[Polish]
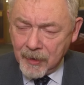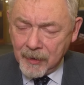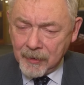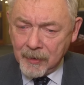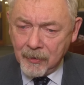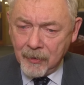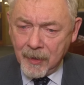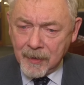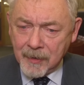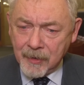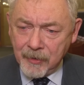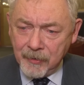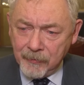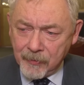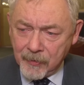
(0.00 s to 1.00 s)
lat oraz
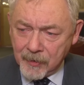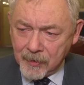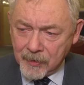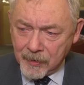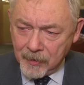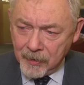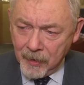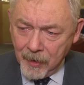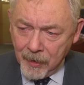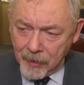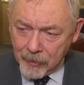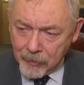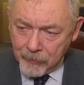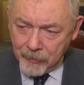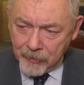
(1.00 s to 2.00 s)
ci wszyscy,
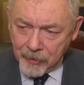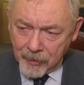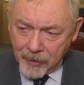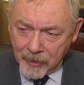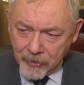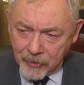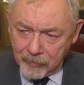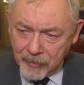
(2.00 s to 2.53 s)
którzy się także